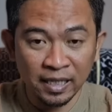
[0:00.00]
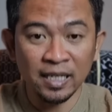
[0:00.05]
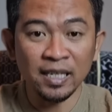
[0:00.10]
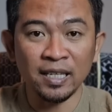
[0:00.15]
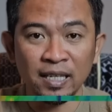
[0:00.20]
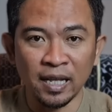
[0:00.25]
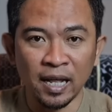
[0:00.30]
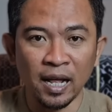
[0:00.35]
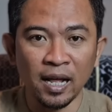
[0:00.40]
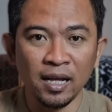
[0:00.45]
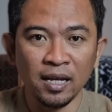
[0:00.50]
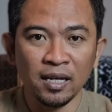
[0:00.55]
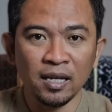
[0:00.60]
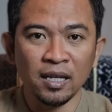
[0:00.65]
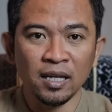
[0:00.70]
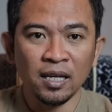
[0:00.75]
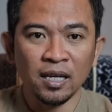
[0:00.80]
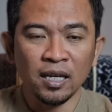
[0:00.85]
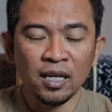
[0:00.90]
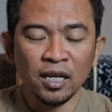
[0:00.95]
kita
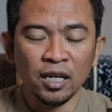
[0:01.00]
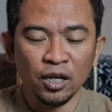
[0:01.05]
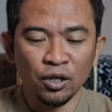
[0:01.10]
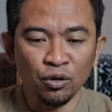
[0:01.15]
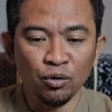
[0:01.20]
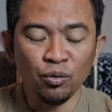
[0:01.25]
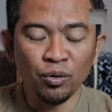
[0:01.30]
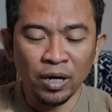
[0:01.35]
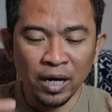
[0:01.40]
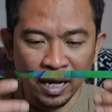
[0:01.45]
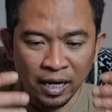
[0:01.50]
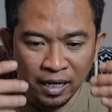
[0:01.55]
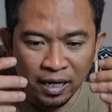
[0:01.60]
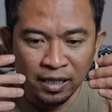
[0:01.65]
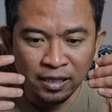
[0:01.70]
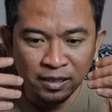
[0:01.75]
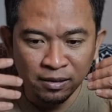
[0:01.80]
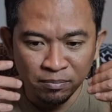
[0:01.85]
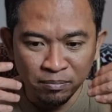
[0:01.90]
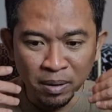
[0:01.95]
itu karena
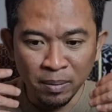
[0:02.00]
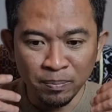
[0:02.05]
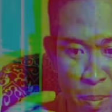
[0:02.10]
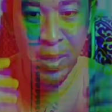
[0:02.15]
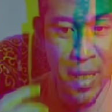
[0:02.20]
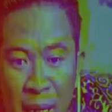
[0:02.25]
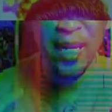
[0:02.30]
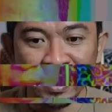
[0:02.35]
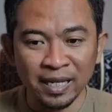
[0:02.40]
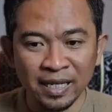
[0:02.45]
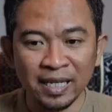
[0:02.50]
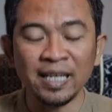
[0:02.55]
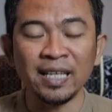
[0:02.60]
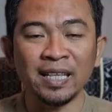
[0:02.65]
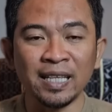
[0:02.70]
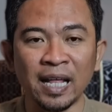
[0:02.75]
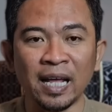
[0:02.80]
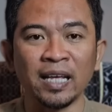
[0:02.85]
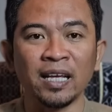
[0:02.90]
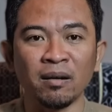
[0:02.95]
sebab diri
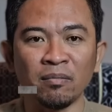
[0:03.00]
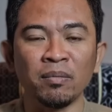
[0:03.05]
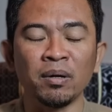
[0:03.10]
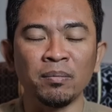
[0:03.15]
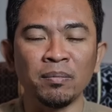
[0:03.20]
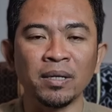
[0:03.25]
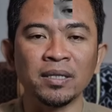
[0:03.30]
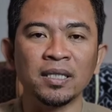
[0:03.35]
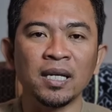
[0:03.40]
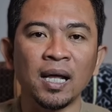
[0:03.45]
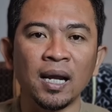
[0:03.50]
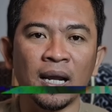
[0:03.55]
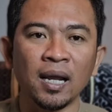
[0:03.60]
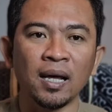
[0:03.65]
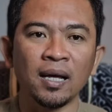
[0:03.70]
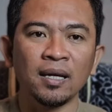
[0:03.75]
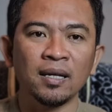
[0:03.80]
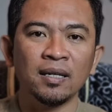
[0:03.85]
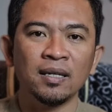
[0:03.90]
kita yang bermasalah.